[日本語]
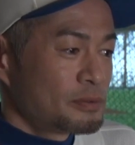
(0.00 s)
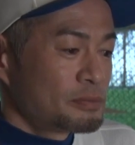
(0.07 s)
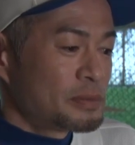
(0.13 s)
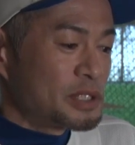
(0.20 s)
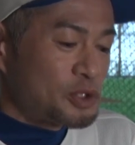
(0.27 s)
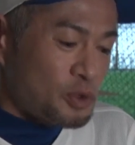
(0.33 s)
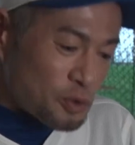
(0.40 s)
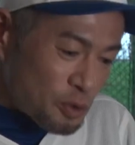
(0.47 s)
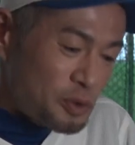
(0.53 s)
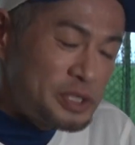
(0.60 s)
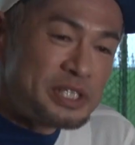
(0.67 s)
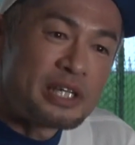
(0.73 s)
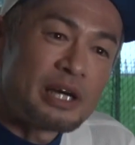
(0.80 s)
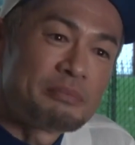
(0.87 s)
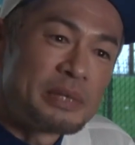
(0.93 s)
う、まあ、その美味
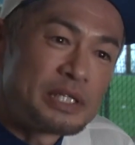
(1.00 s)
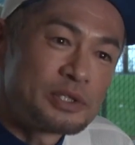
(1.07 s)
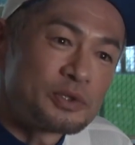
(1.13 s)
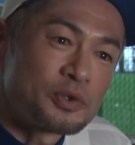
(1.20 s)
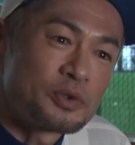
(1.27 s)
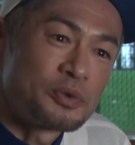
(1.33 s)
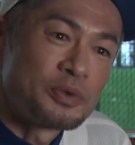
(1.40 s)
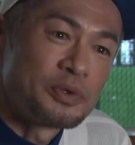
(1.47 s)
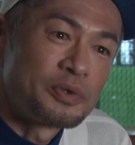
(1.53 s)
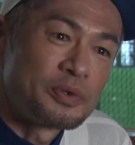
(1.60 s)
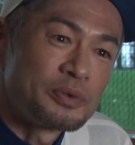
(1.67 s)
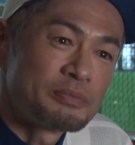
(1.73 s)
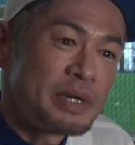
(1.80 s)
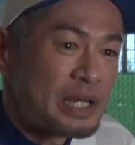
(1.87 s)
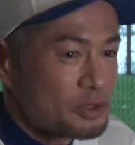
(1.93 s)
しさが増すこと
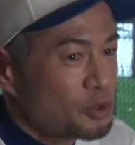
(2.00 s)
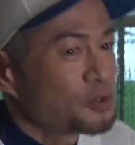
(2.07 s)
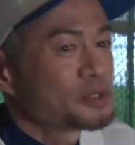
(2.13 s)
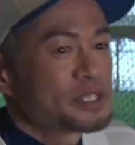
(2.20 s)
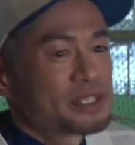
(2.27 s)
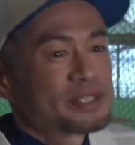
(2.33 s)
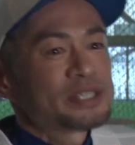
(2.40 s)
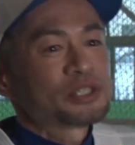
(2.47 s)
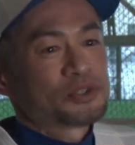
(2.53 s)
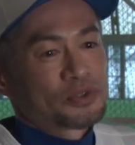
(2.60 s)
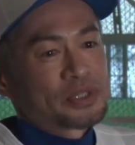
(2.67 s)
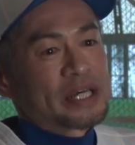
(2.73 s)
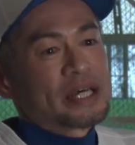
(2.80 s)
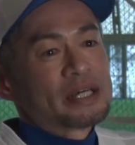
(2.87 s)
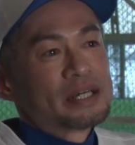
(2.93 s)
を、まあ、当然ですよ
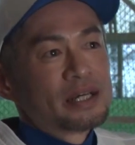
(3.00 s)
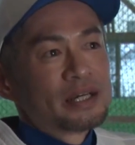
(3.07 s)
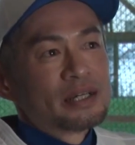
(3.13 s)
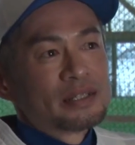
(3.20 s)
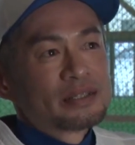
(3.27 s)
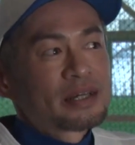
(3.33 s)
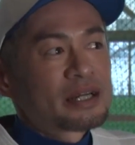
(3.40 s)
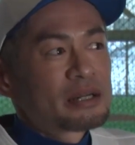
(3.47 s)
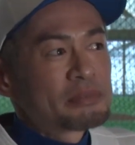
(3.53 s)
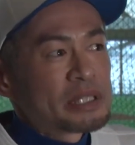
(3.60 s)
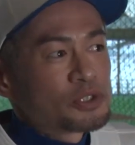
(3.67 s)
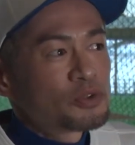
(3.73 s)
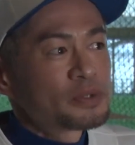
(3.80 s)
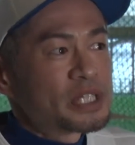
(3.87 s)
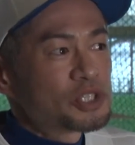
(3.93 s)
ね。だからまあ
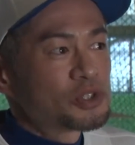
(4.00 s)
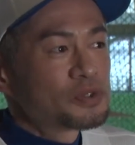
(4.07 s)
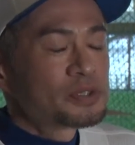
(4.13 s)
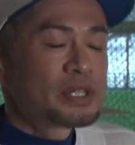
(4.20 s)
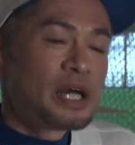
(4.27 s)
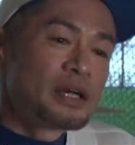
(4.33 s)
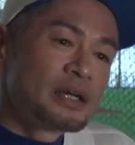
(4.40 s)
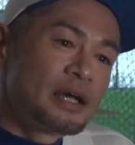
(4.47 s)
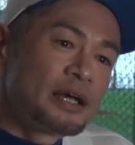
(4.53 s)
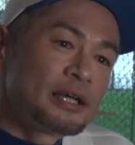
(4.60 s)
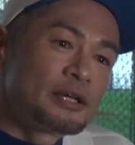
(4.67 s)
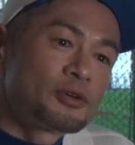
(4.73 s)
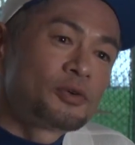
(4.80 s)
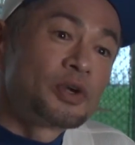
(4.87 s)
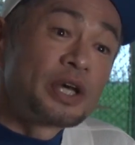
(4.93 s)
そんな瞬間
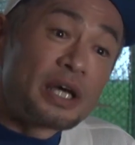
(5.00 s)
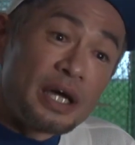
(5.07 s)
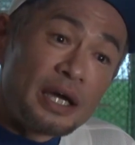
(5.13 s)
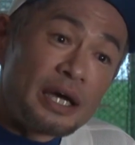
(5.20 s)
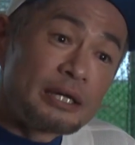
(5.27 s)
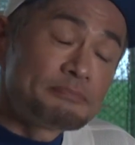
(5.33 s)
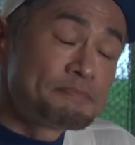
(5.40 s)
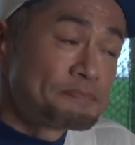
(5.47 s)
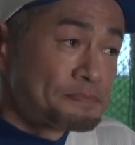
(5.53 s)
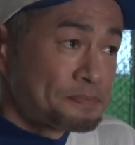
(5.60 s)
がこれから。